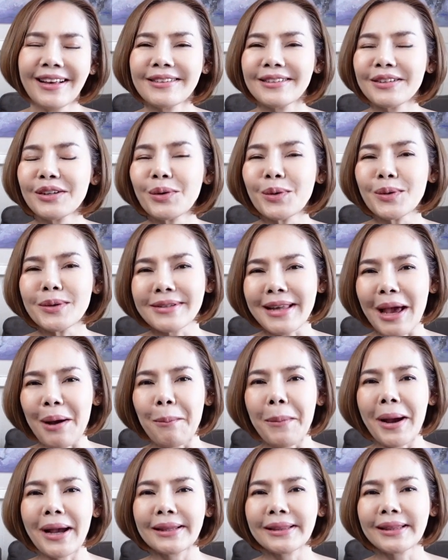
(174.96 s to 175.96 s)
ซึ่งคุณสา
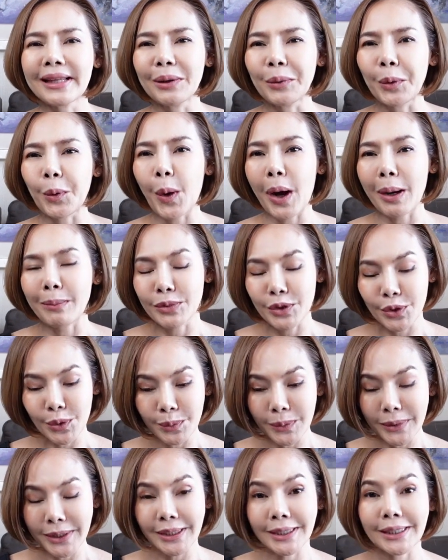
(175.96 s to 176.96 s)
มารถเติมความชุ่
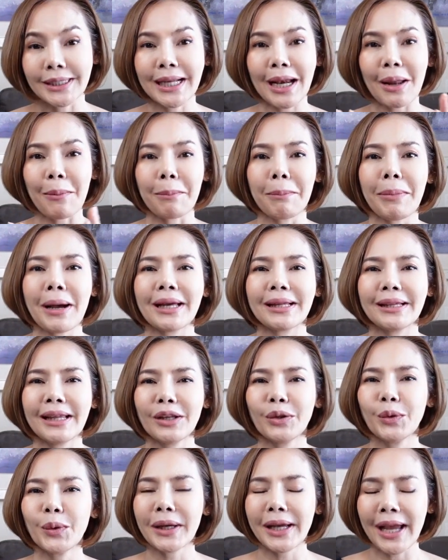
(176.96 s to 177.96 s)
มชื้นกลับไปได้
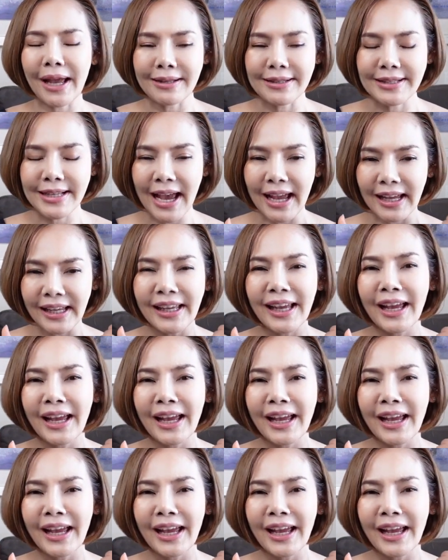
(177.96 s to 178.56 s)
ด้วยการใช้